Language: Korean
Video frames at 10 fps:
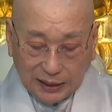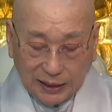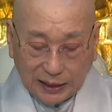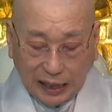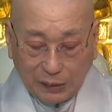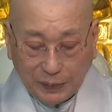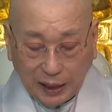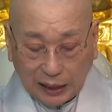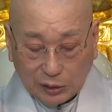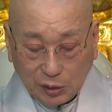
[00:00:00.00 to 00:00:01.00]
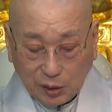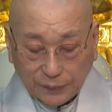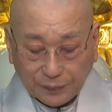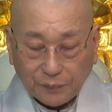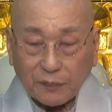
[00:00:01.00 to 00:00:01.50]
이에
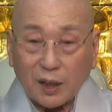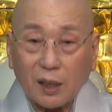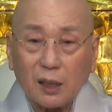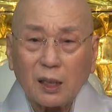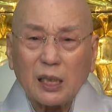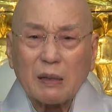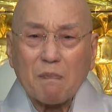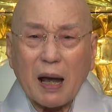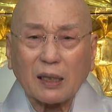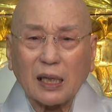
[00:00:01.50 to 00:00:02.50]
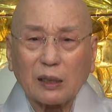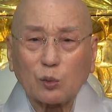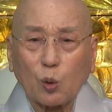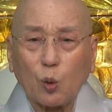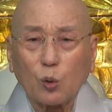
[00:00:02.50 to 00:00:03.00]
개입해가지고 막대한
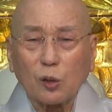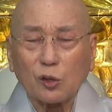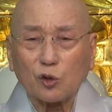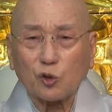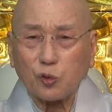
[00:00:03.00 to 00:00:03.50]
돈을